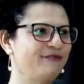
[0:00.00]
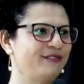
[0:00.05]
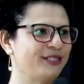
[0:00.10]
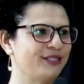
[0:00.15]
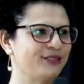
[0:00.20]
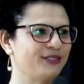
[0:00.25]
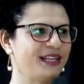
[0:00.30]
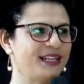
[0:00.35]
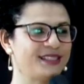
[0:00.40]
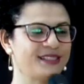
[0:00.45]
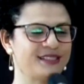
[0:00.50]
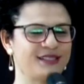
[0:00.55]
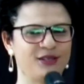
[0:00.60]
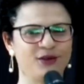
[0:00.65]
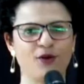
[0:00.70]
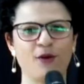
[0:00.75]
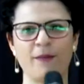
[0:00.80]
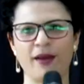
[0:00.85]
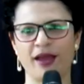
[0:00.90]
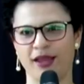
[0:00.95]
eu levanto lá
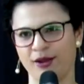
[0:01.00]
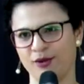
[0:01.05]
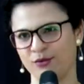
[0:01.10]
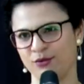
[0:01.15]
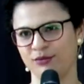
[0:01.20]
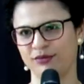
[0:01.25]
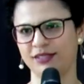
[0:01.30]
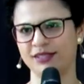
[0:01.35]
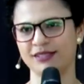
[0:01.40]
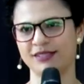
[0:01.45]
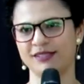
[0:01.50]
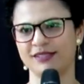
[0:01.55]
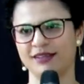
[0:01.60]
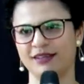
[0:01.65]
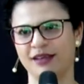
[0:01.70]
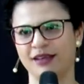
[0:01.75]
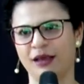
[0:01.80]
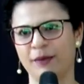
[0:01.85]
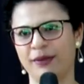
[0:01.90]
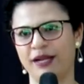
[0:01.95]
cinco perguntas
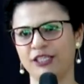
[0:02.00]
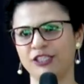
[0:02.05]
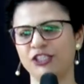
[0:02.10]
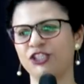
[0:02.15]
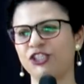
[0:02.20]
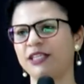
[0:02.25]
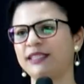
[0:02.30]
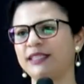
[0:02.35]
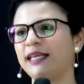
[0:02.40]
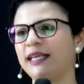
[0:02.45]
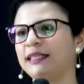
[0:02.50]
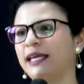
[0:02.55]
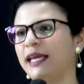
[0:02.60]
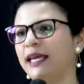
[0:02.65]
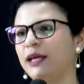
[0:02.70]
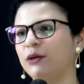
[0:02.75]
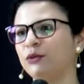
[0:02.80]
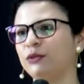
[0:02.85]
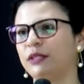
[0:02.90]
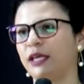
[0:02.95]
para a gente
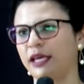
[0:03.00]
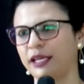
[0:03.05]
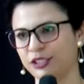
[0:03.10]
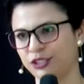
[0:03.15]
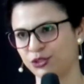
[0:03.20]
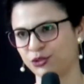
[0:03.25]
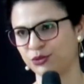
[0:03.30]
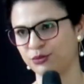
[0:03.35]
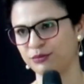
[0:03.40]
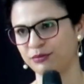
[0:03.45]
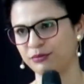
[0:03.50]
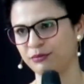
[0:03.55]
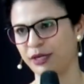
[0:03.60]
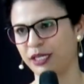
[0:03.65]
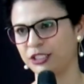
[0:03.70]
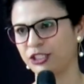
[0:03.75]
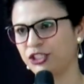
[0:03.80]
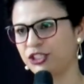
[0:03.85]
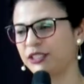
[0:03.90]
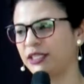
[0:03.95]
entender o texto,
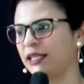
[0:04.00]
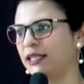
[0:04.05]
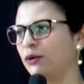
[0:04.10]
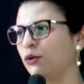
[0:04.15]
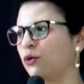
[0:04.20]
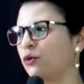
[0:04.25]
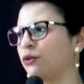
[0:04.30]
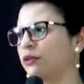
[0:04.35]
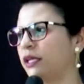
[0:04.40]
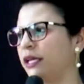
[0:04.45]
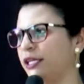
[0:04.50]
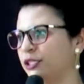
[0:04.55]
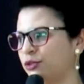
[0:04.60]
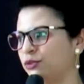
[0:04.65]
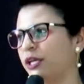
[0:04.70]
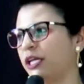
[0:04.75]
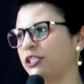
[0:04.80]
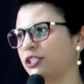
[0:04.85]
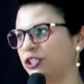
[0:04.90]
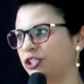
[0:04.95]
para a gente entender o contexto
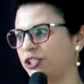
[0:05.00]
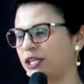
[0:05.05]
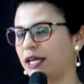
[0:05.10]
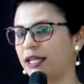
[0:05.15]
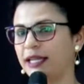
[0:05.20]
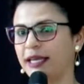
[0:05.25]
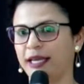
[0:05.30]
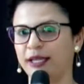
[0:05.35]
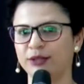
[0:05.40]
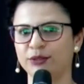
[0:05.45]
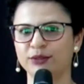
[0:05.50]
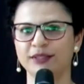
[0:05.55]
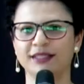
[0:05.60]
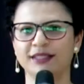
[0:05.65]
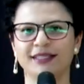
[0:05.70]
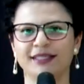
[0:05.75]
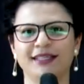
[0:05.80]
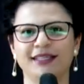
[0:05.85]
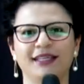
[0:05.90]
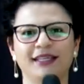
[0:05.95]
do que a gente está lendo.
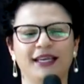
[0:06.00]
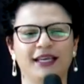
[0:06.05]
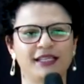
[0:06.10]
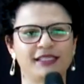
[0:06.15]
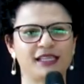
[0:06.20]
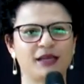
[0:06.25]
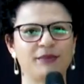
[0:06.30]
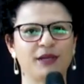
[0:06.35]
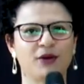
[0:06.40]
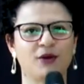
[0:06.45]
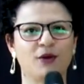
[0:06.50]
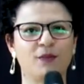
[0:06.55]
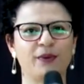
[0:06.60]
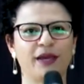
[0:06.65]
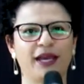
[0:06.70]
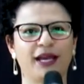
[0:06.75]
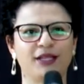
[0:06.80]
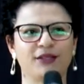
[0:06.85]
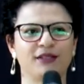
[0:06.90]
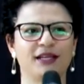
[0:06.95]
Quem está me
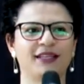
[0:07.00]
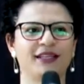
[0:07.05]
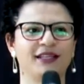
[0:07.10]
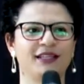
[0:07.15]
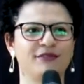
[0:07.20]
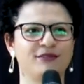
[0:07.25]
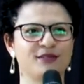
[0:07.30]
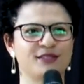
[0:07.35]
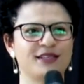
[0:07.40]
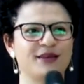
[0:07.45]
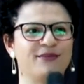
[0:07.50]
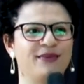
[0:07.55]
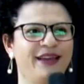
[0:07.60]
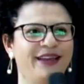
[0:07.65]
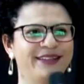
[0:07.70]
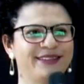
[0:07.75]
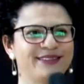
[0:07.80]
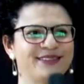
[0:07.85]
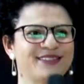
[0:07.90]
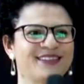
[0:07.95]
acompanhando lá na Livros
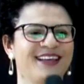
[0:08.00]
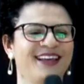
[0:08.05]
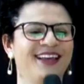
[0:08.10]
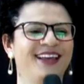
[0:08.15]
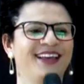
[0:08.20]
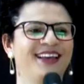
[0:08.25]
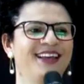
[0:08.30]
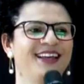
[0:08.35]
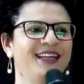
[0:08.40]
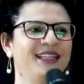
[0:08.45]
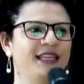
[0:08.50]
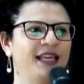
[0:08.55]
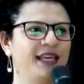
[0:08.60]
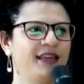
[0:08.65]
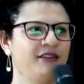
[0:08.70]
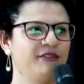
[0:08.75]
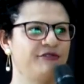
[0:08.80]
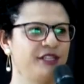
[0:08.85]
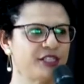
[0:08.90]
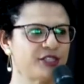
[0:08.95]
Abertos, né,
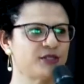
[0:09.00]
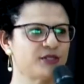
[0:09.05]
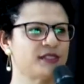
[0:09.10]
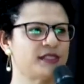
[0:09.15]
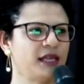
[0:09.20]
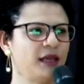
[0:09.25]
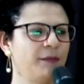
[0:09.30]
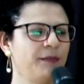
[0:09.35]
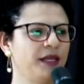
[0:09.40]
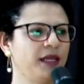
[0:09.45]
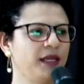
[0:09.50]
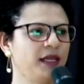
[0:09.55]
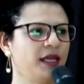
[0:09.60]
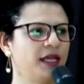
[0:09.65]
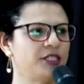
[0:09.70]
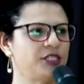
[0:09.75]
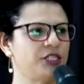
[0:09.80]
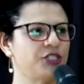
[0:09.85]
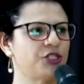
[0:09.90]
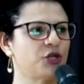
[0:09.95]
tem visto sempre que
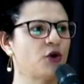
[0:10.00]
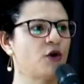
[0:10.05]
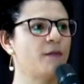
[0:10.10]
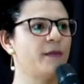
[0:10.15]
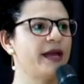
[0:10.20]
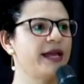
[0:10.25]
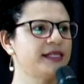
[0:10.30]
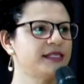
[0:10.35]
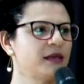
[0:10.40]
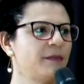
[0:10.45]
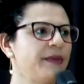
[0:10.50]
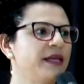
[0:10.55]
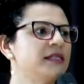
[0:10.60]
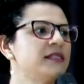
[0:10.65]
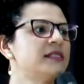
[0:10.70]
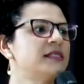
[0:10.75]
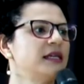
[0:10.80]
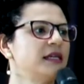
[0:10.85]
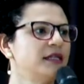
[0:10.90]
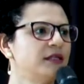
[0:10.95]
a gente começa
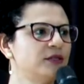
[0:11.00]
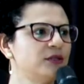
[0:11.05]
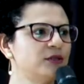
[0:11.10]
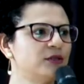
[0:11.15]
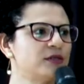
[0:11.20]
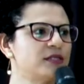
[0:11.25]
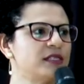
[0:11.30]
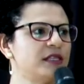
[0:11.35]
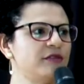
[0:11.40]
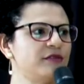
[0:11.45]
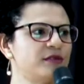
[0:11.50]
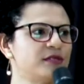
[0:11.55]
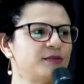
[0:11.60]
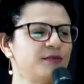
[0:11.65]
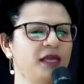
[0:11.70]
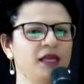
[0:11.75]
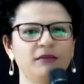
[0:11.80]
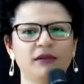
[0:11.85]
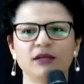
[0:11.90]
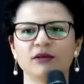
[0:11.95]
pensando nos livros
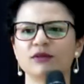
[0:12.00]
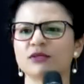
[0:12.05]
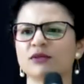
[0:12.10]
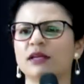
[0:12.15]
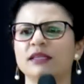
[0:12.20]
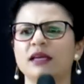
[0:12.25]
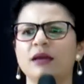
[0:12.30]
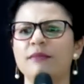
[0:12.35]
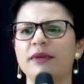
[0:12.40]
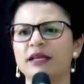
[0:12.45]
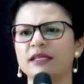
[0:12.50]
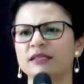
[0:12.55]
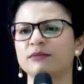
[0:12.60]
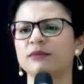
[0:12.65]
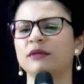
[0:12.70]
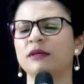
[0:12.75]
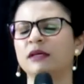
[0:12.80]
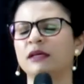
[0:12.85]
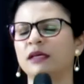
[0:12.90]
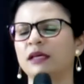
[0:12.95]
bíblicos ou até
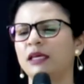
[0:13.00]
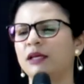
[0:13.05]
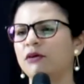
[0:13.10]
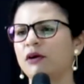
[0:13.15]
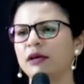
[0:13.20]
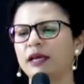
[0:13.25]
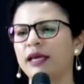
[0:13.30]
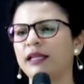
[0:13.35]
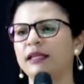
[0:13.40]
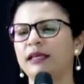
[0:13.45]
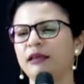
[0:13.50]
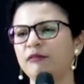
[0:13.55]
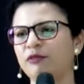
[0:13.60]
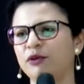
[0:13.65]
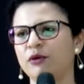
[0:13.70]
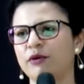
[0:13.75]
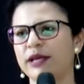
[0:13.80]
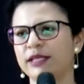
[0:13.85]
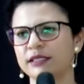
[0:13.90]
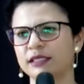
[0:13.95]
mesmo em qualquer
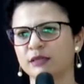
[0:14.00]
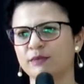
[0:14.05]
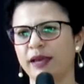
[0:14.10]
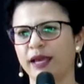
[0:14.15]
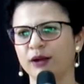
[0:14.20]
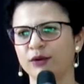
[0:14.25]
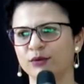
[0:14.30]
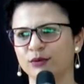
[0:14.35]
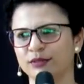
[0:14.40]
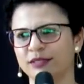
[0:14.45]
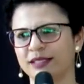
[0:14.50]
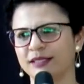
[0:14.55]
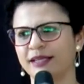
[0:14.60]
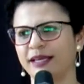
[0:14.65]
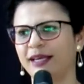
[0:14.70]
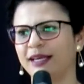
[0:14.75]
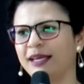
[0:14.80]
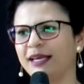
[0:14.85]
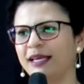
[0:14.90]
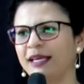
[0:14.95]
livro com essas perguntas,
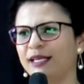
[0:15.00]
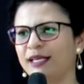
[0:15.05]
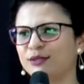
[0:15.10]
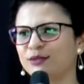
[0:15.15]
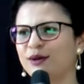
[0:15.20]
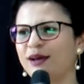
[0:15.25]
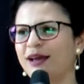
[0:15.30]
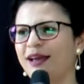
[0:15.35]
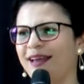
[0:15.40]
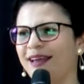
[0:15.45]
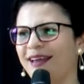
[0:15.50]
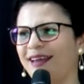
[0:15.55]
né? Isso